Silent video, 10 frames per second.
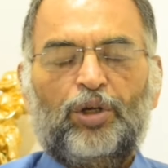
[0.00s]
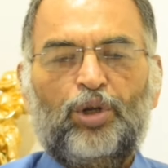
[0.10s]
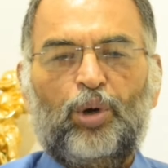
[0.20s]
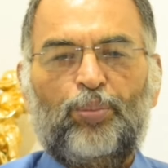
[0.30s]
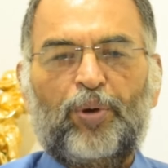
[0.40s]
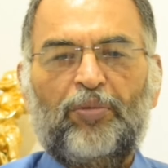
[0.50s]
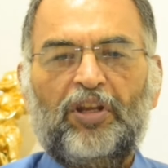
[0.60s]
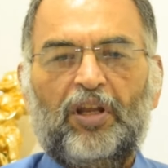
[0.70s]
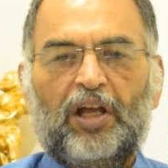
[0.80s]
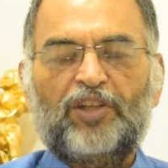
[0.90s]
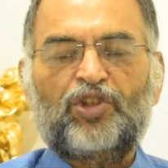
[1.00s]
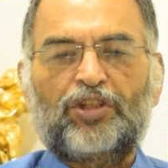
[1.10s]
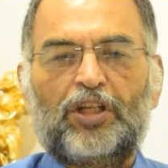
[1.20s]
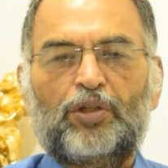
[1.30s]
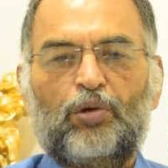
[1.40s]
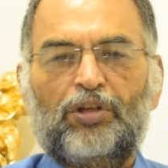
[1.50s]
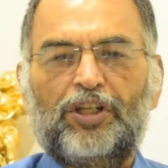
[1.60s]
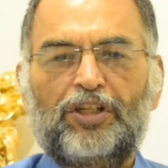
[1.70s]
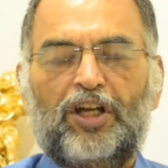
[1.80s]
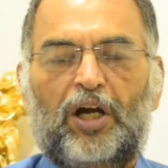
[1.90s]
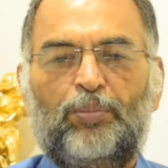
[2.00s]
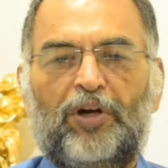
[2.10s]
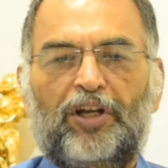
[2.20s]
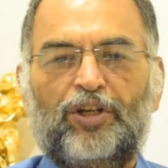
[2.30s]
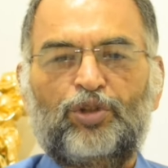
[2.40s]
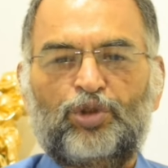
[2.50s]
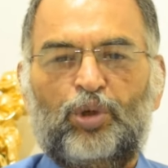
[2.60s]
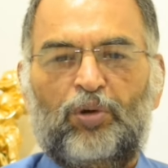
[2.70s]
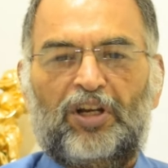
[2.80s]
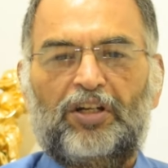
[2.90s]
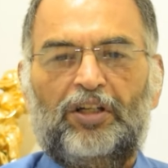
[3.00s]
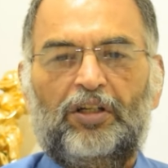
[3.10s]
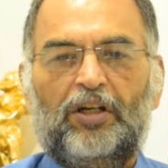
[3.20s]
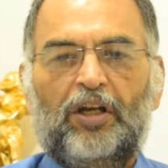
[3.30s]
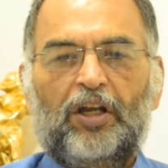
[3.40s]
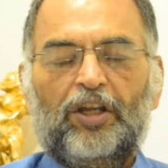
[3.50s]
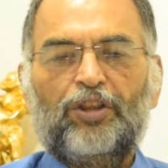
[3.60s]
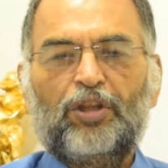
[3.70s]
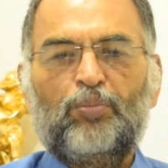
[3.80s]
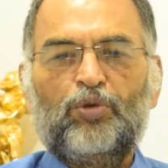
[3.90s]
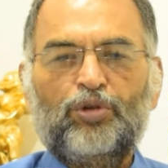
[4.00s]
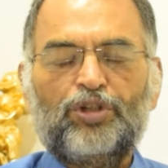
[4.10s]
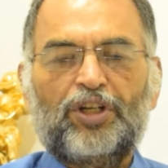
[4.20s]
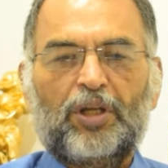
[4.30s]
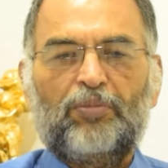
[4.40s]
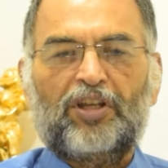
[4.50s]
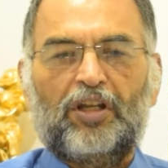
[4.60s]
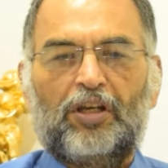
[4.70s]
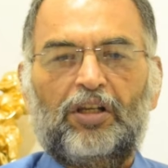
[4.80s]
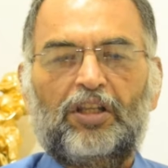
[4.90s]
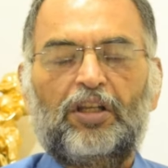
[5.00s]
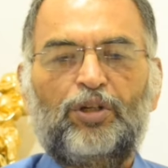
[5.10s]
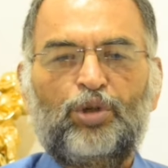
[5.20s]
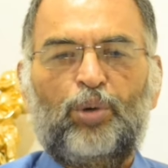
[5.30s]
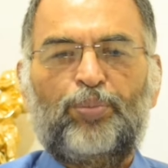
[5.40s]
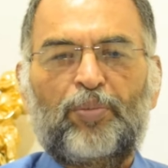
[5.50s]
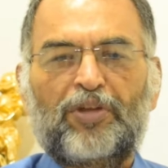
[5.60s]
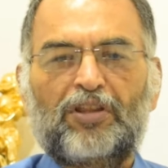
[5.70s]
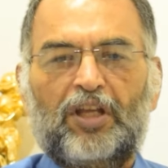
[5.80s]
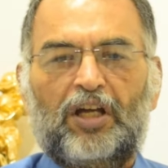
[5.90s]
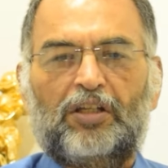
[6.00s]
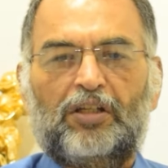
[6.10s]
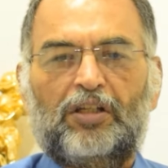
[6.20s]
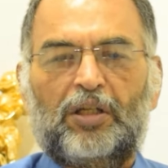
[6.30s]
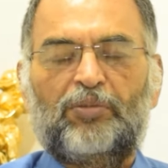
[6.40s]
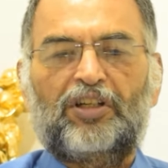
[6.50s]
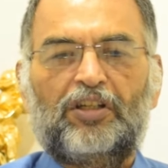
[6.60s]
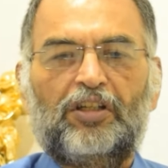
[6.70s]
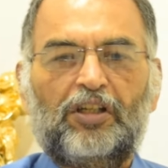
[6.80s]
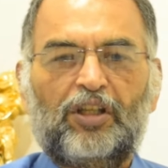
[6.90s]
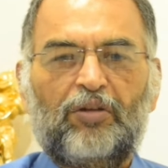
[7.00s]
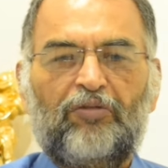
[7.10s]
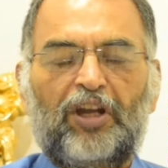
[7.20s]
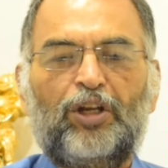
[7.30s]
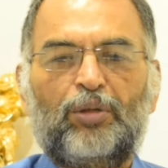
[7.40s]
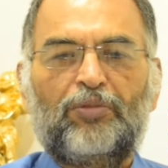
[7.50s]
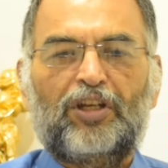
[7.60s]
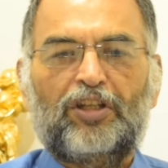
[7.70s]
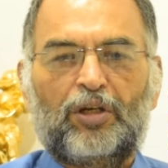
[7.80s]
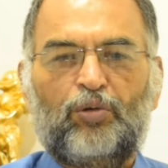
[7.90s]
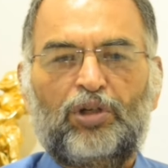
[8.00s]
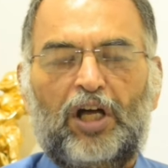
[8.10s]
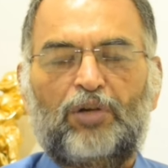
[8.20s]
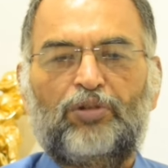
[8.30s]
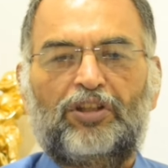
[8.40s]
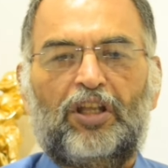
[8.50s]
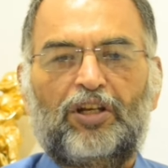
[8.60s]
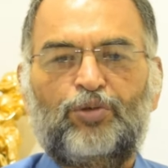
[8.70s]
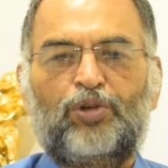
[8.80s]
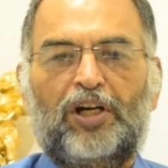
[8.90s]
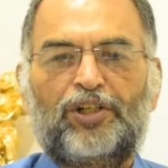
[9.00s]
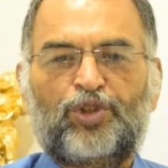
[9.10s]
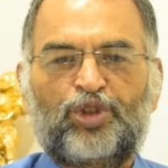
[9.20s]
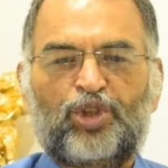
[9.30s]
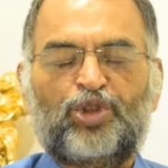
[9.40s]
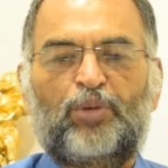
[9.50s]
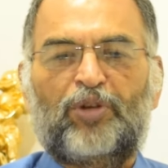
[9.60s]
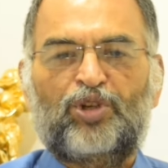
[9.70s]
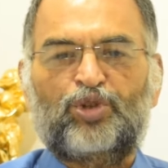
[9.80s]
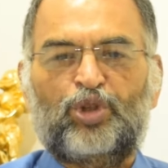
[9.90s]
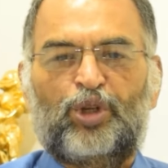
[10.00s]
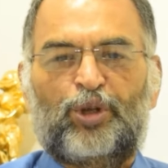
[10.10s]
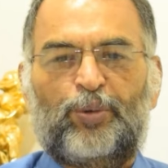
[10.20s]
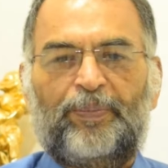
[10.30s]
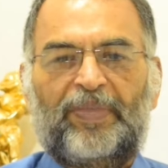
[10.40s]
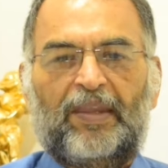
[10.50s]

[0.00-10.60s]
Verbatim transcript: டோபமின் அசிட்டைல் கோலின் காபா என்று சொல்வார்கள் இந்த மூன்று கெமிக்கல் இதில் டோபமின் தான் நமக்கு இது வேண்டும் என்கிற ஒரு ஆர்வத்தை ரிவார்ட் சிஸ்டம் என்று சொல்கிறோம்